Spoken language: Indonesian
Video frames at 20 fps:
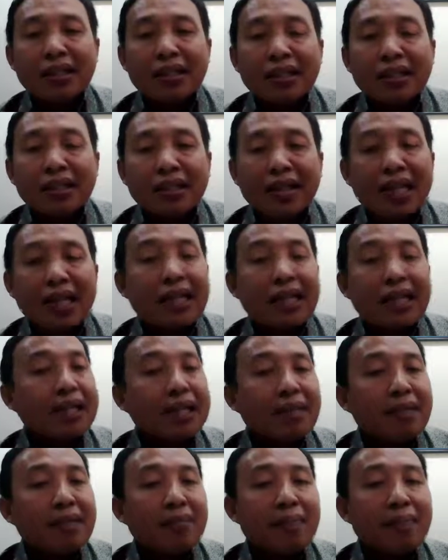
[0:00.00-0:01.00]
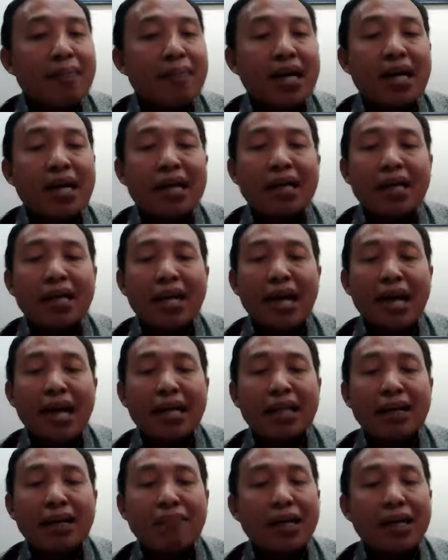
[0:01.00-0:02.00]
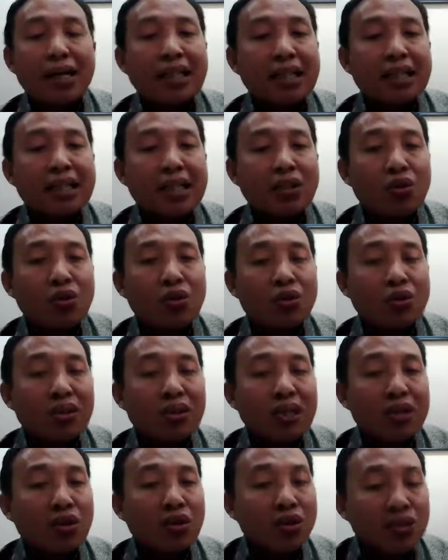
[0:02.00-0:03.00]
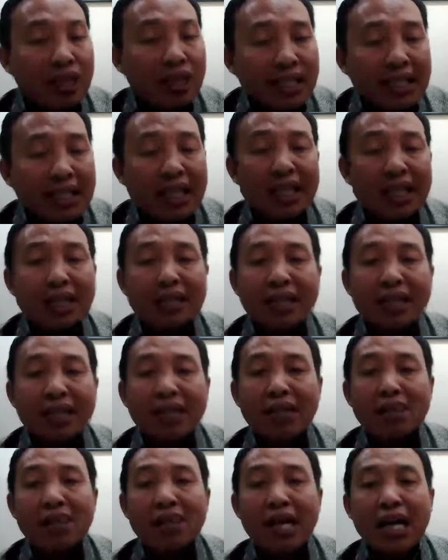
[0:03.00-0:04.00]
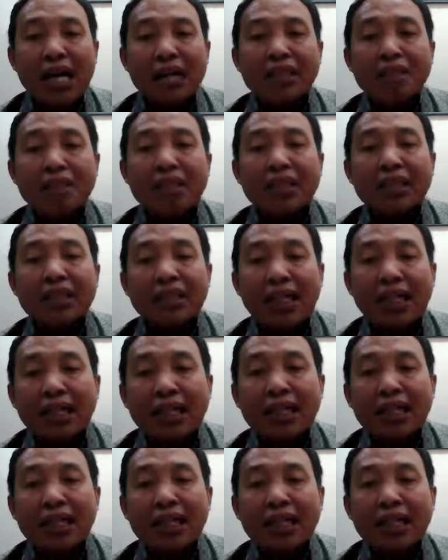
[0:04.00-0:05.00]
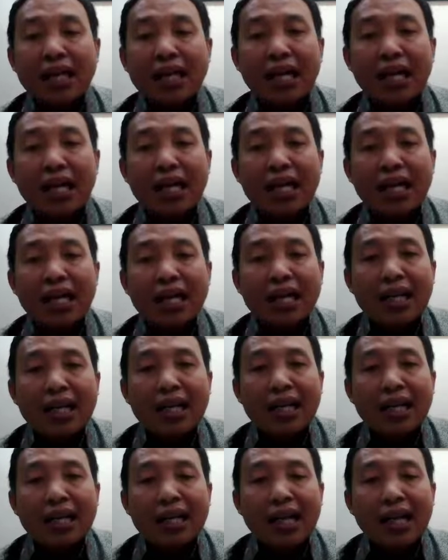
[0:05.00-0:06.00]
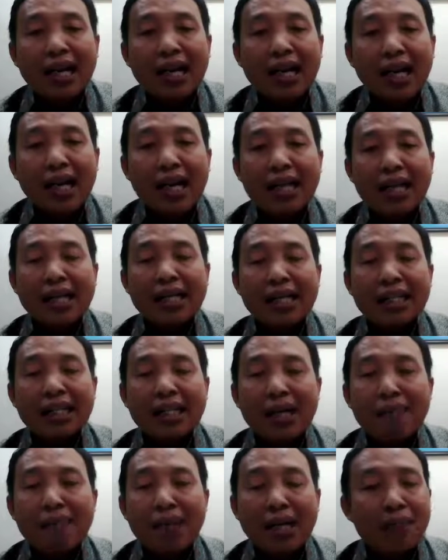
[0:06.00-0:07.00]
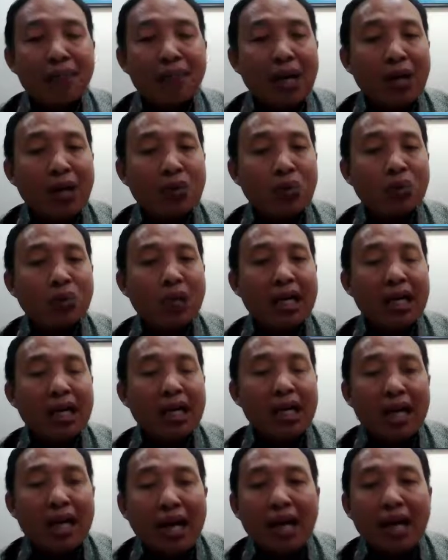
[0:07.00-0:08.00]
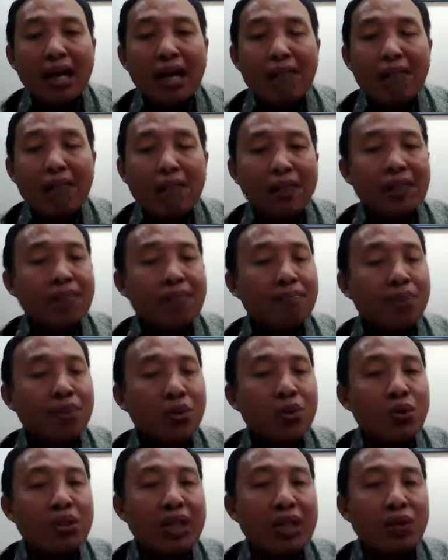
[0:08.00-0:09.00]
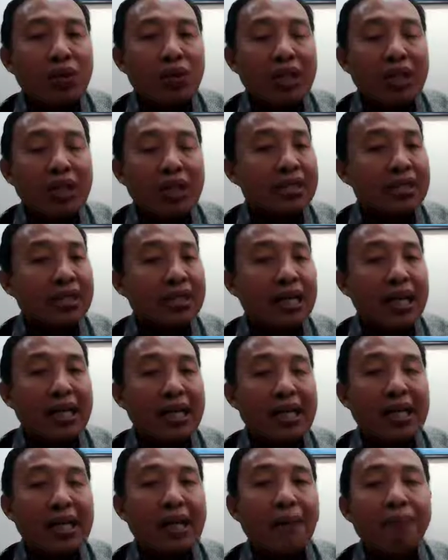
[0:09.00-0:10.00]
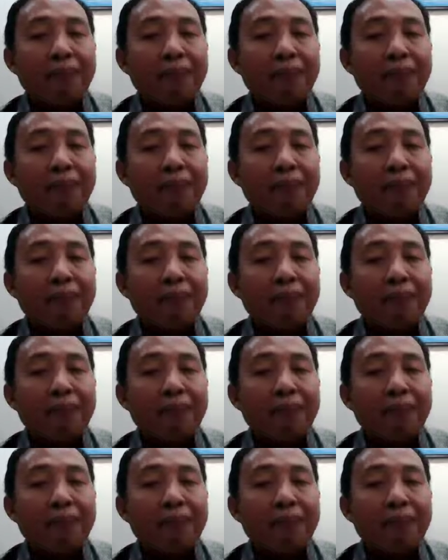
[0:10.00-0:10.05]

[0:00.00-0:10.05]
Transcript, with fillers: Nah ini memang ada batasan konstrin-konstrinnya yang mengakibatkan akhirnya para pelaku usaha menempuh jalur yang sederhana.